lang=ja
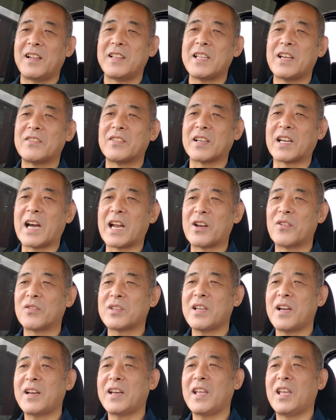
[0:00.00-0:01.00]
なので
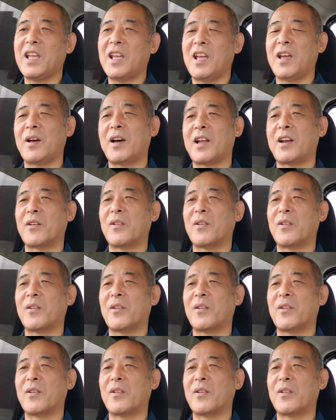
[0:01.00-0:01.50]
カラオケはね、あ